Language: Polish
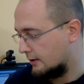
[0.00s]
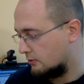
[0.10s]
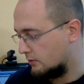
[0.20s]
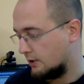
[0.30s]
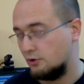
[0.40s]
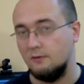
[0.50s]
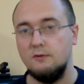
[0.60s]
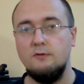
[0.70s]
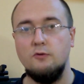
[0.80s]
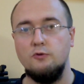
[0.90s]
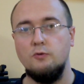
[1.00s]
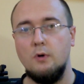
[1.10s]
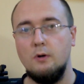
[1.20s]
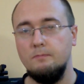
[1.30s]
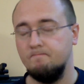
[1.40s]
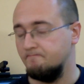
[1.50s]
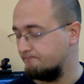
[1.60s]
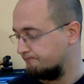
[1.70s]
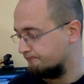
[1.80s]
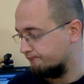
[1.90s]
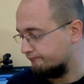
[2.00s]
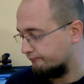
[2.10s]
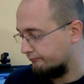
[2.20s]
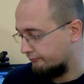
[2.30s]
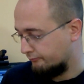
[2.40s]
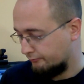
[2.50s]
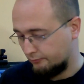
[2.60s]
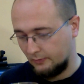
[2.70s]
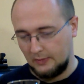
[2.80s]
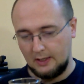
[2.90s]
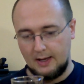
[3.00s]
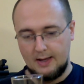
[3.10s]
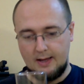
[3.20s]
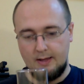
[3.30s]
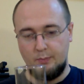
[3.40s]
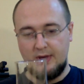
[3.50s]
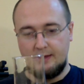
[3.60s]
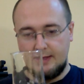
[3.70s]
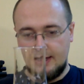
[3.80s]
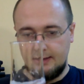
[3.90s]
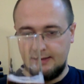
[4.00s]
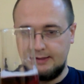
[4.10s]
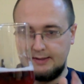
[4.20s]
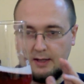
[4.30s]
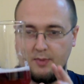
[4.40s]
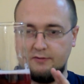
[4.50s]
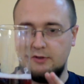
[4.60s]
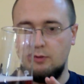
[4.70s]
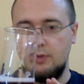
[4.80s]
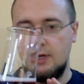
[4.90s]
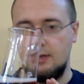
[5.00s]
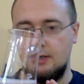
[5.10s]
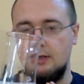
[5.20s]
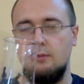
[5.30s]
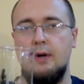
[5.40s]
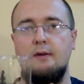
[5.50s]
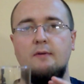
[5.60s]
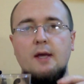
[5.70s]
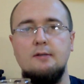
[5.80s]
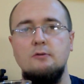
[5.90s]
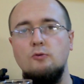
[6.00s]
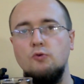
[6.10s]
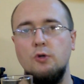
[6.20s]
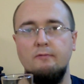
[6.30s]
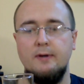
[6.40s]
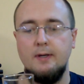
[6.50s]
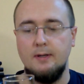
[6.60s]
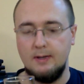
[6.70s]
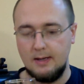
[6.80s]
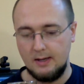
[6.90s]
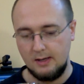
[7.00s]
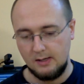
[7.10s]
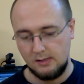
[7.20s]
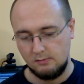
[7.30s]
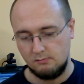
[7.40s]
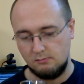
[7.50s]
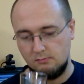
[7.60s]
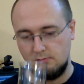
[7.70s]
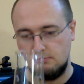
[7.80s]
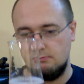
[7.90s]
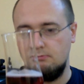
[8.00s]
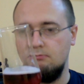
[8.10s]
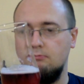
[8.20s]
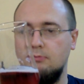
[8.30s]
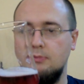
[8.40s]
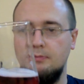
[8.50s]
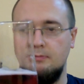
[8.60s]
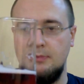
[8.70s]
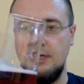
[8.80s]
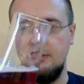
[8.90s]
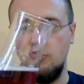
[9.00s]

tutaj się wytworzyło. Mm, piana sama w sobie barwy jasno-różowej mm, jest